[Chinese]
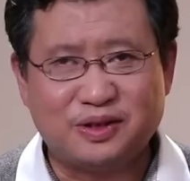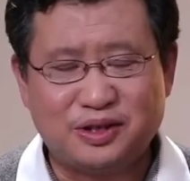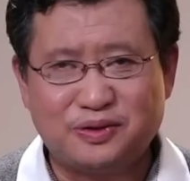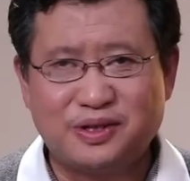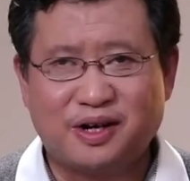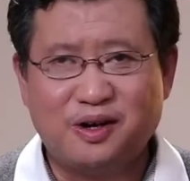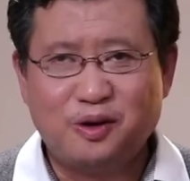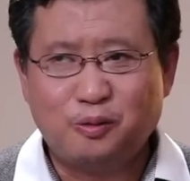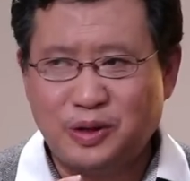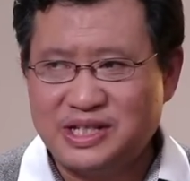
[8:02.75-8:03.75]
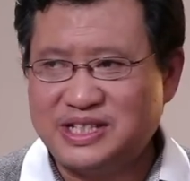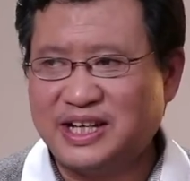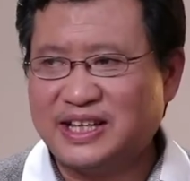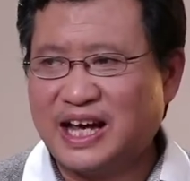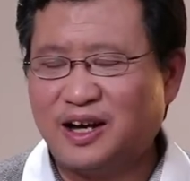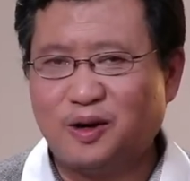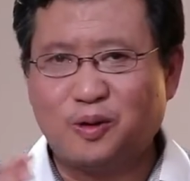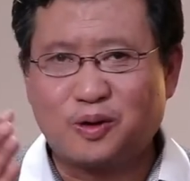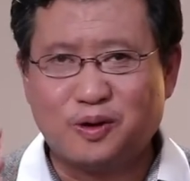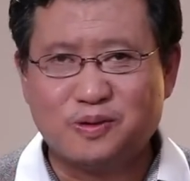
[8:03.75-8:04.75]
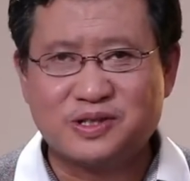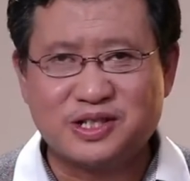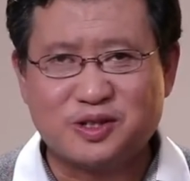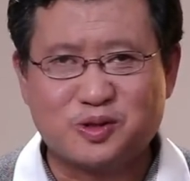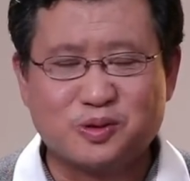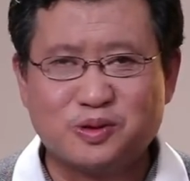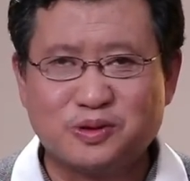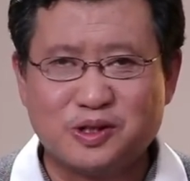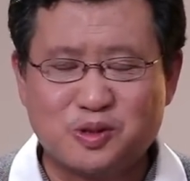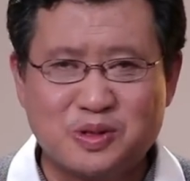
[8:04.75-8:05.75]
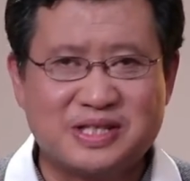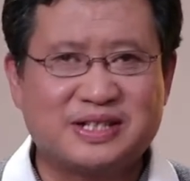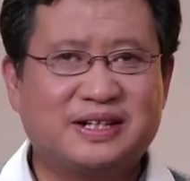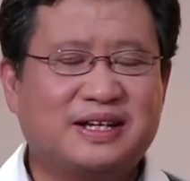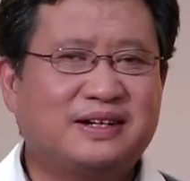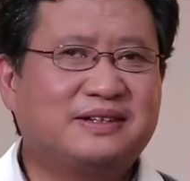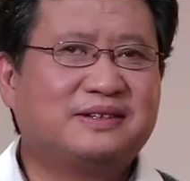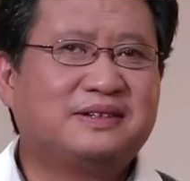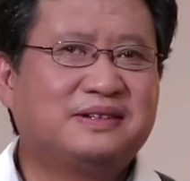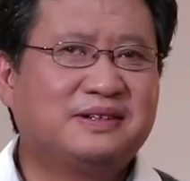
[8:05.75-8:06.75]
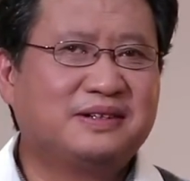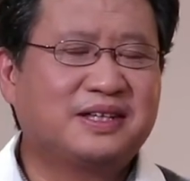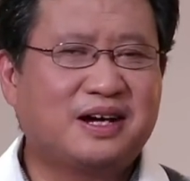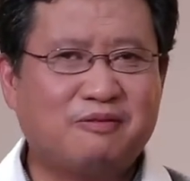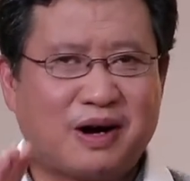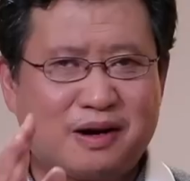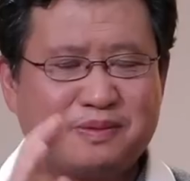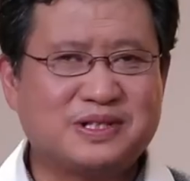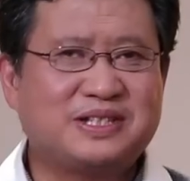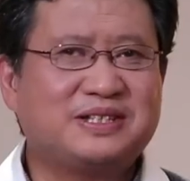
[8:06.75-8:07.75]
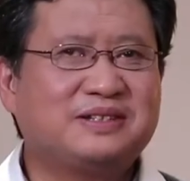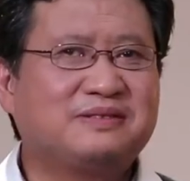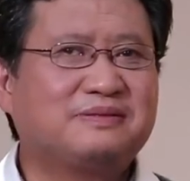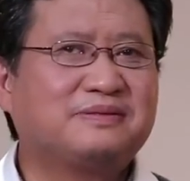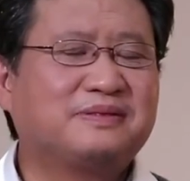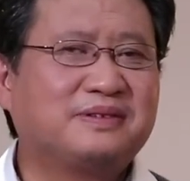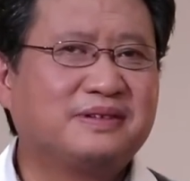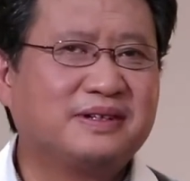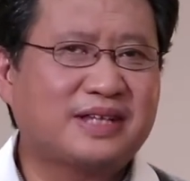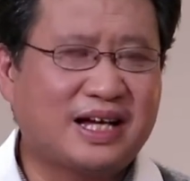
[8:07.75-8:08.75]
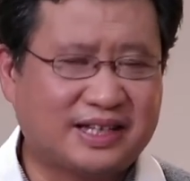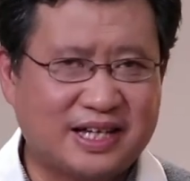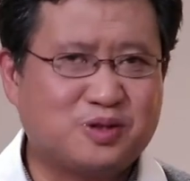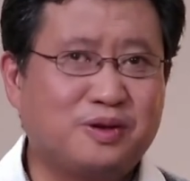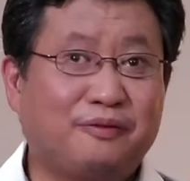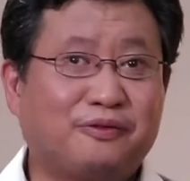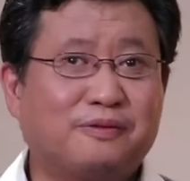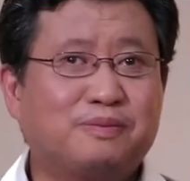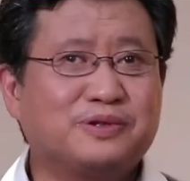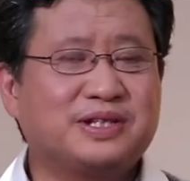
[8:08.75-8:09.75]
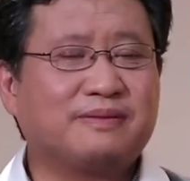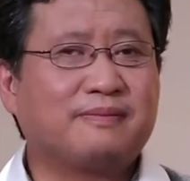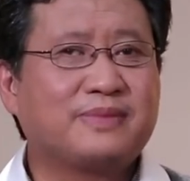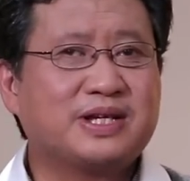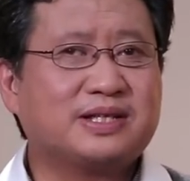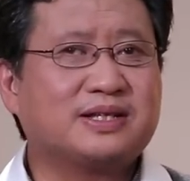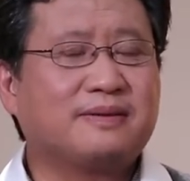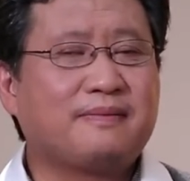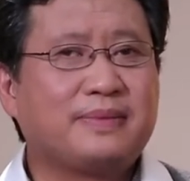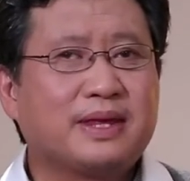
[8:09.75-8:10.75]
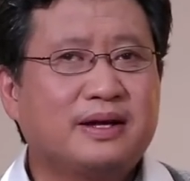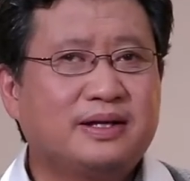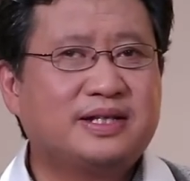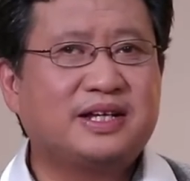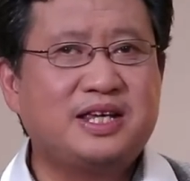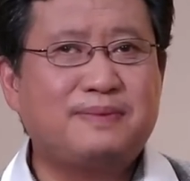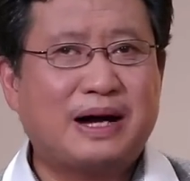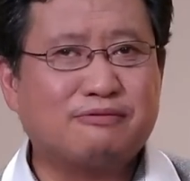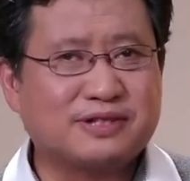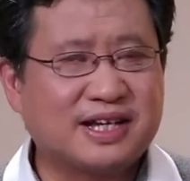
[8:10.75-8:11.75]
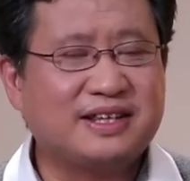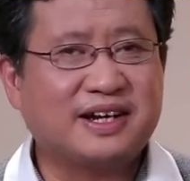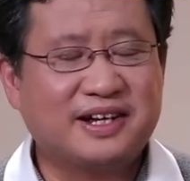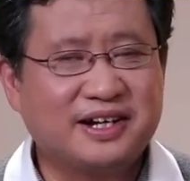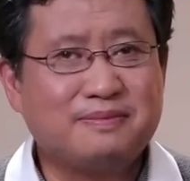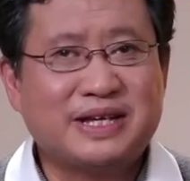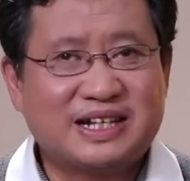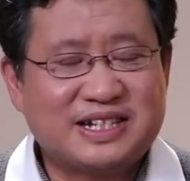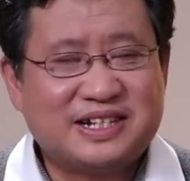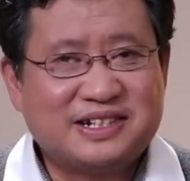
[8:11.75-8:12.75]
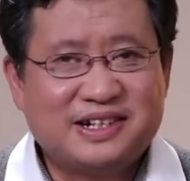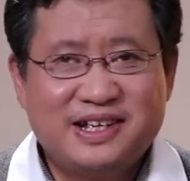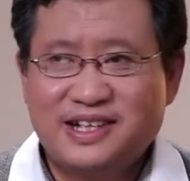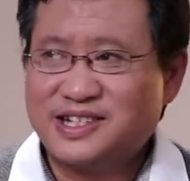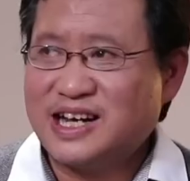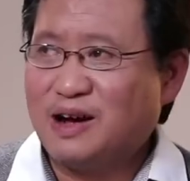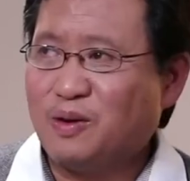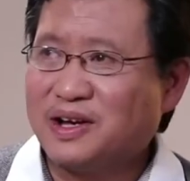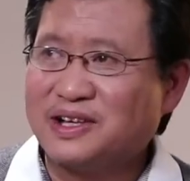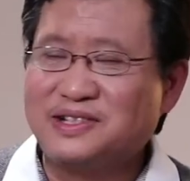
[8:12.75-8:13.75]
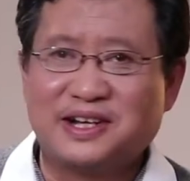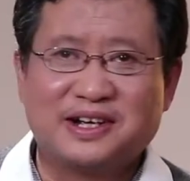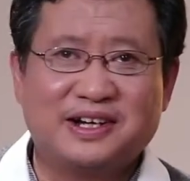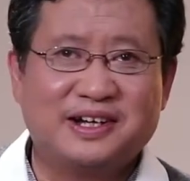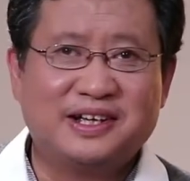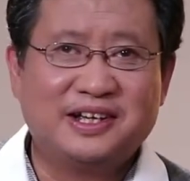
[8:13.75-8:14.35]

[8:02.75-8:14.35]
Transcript: 队、丢掉威胁南欧、控制中东的罪责的，他玩不起，他得屈服。普京这次，你想，一八五三年克里米亚战争，沙皇跟这个